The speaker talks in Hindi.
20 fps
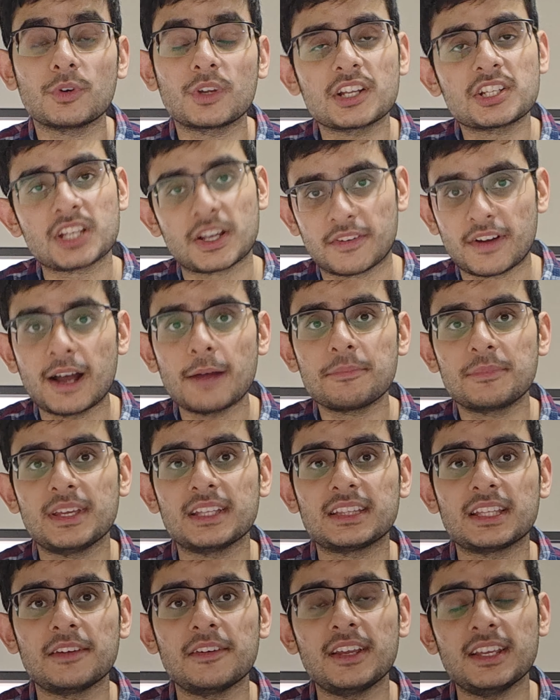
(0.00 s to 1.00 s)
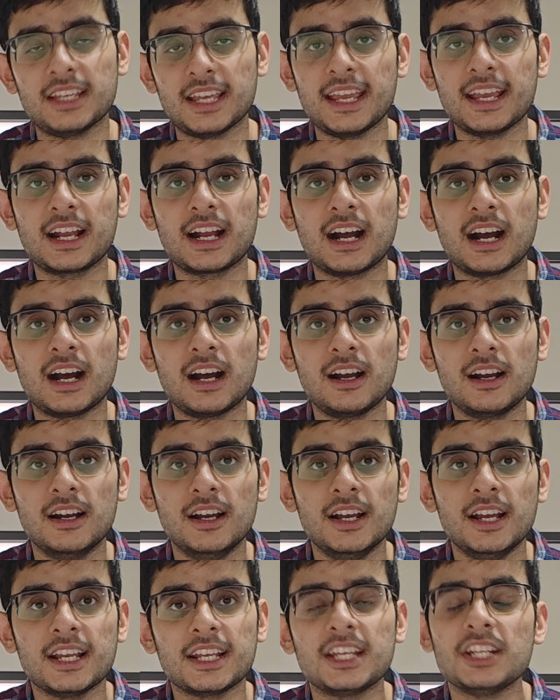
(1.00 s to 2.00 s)
उनका जवाब देते हुए ये कहा
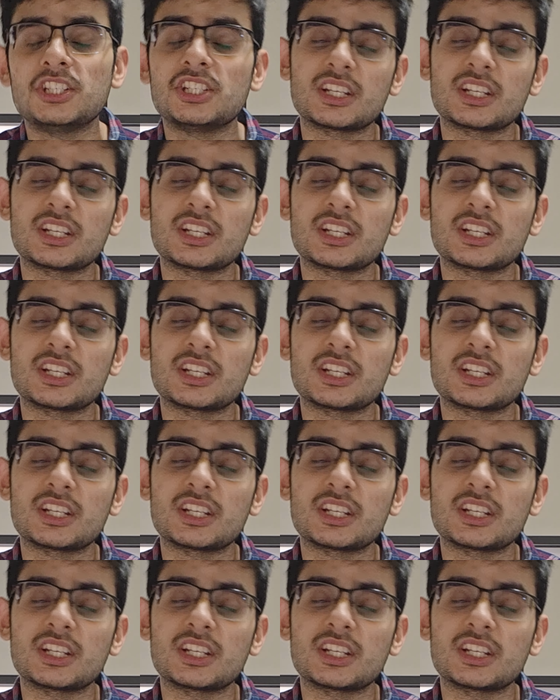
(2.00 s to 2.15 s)
कि